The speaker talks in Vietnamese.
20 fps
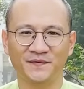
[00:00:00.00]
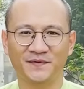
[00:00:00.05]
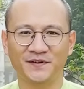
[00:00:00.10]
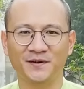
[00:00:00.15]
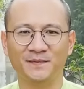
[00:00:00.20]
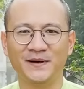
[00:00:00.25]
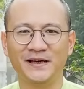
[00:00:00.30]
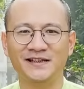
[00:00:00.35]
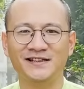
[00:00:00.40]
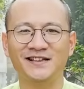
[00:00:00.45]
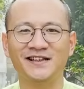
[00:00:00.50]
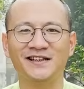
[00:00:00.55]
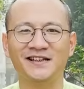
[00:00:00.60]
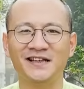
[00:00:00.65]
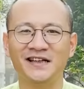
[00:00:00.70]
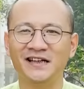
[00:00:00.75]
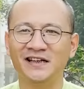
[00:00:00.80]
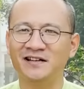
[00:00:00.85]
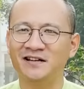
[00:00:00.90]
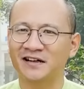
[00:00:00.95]
thì mình chỉ
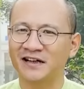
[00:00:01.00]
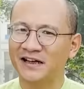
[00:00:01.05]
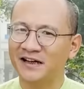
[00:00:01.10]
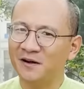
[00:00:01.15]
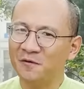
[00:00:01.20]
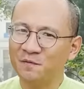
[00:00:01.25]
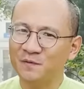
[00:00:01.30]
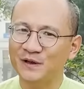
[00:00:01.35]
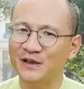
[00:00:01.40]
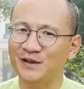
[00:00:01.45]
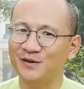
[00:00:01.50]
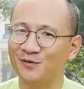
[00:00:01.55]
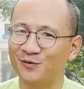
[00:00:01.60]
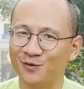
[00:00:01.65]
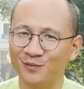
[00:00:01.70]
nhìn được cái góc nhìn